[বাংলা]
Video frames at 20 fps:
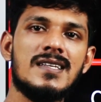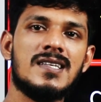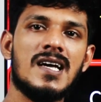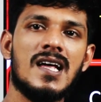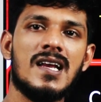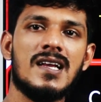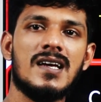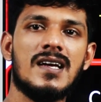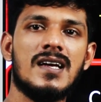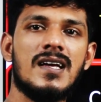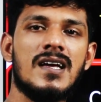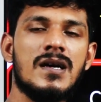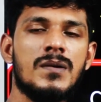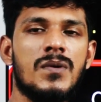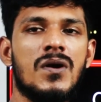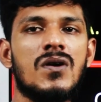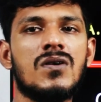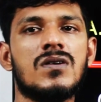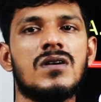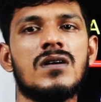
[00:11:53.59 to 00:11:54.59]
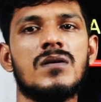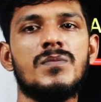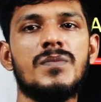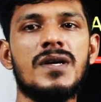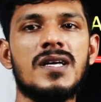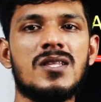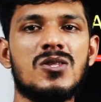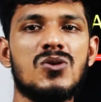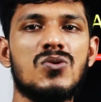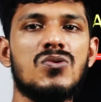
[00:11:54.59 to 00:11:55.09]
সালে এবং
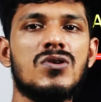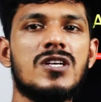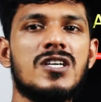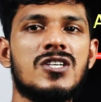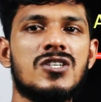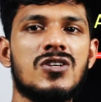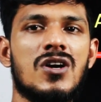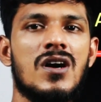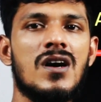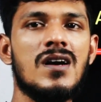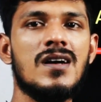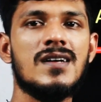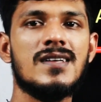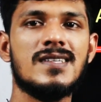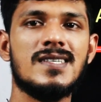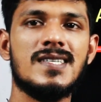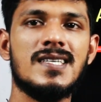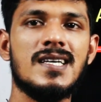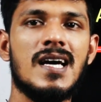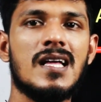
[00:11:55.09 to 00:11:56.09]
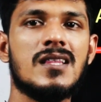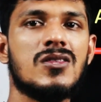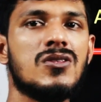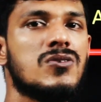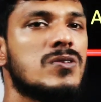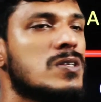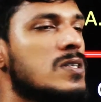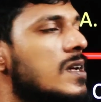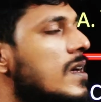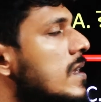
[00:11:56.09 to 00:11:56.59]
মৃত্যু উনিশশো
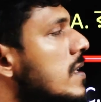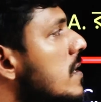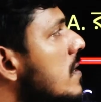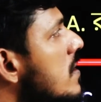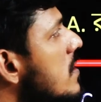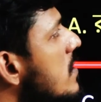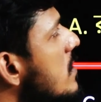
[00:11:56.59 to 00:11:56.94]
সালে